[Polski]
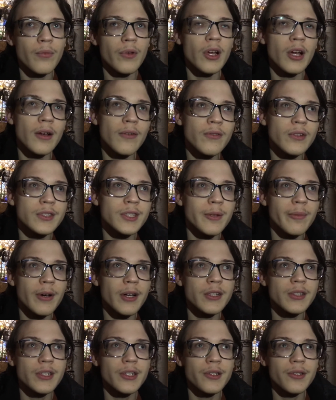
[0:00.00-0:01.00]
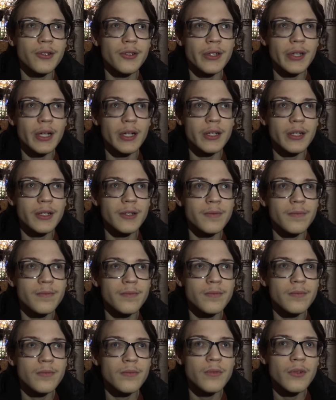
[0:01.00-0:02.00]
Ja widzę bardziej to, jak
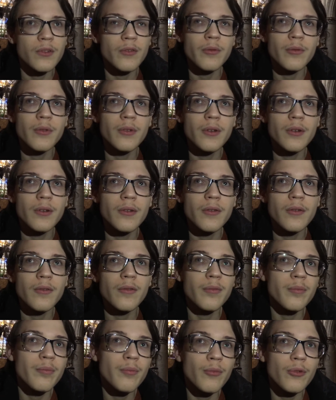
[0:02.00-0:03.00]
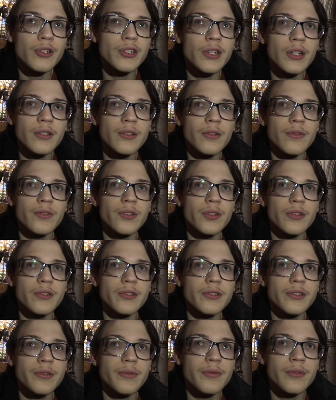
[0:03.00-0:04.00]
można to
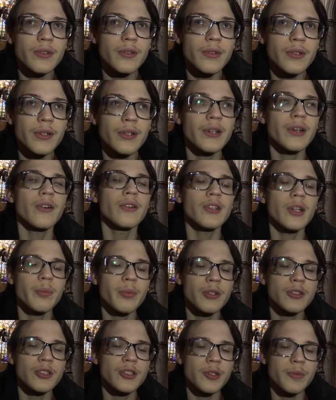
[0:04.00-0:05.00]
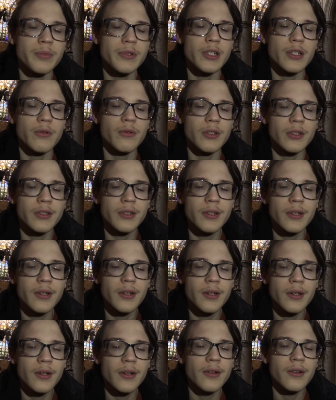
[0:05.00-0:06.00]
wziąć jako najprostszy przykład
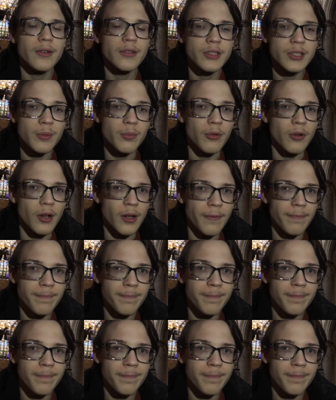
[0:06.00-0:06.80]
cebula.